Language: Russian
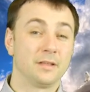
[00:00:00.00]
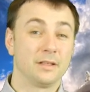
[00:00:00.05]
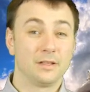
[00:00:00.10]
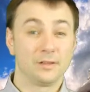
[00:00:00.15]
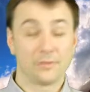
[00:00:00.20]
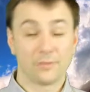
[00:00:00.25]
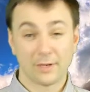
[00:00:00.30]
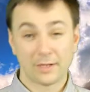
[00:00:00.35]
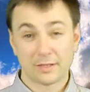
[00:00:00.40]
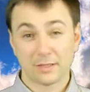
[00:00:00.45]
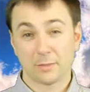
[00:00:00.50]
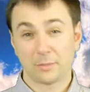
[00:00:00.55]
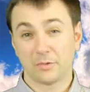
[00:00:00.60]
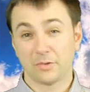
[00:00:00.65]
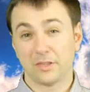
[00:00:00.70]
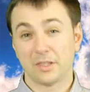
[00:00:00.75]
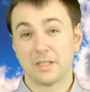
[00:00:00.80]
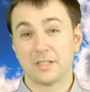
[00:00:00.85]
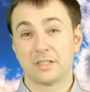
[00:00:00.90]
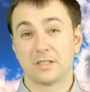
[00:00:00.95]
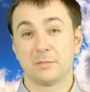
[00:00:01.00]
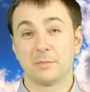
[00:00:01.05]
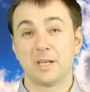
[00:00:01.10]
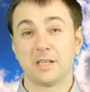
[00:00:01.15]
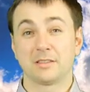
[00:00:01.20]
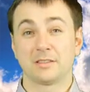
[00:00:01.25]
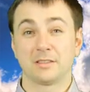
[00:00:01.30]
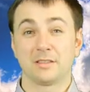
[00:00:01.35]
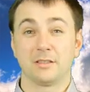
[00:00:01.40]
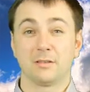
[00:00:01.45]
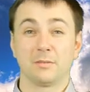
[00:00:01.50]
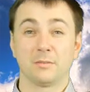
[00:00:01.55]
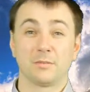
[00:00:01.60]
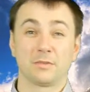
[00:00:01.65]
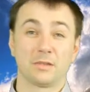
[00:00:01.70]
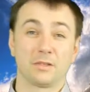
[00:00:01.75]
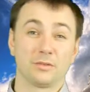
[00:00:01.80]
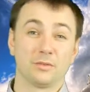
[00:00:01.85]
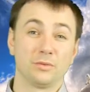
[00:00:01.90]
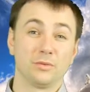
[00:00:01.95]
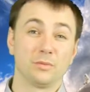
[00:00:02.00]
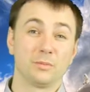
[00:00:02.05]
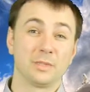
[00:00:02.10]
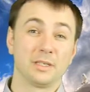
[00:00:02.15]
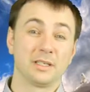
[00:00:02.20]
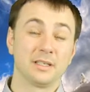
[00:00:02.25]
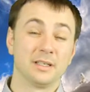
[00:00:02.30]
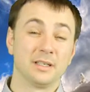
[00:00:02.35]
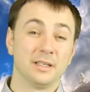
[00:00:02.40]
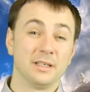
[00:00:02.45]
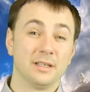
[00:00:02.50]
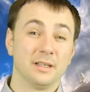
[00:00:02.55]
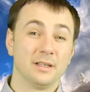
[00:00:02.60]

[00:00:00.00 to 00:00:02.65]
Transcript: И в этом 2017 году мы